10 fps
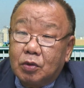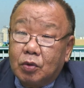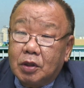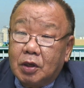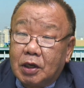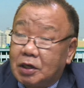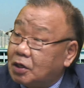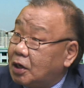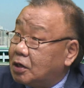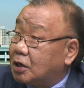所谓的核
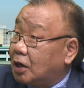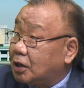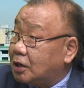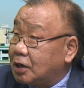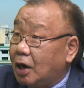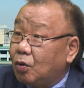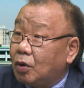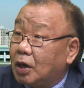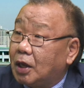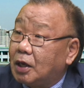试验场也炸
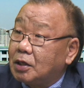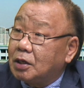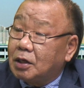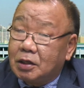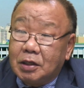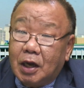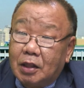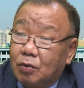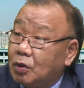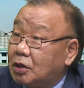毁了，这个西海
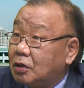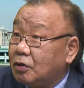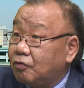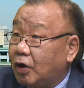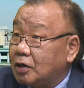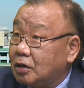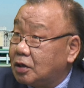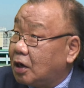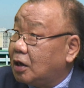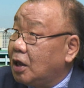的卫星发射
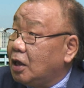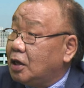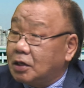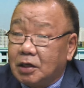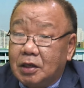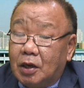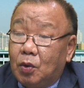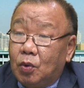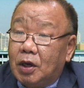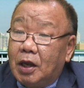场这个也
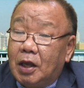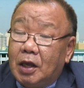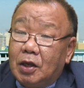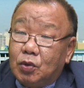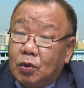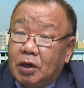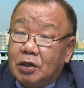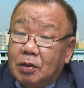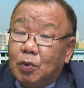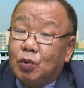毁了，做了
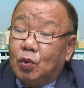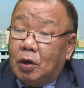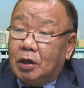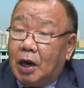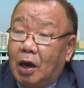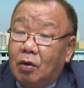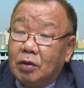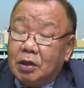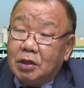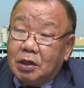这么多，然
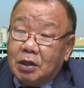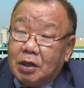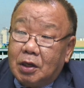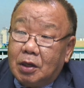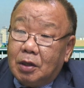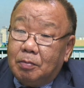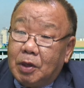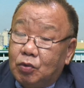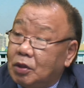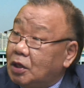后呢，这个
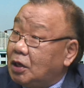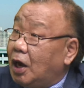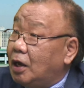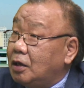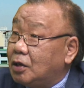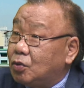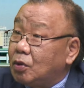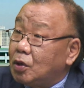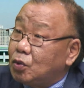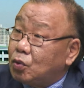美军的遗骸也
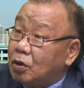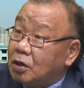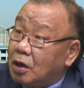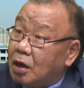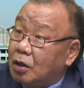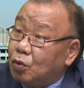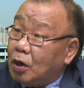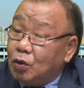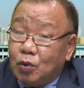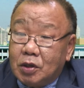送了，做了很
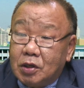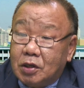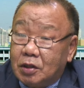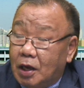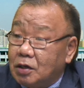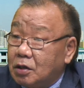多很多事情，但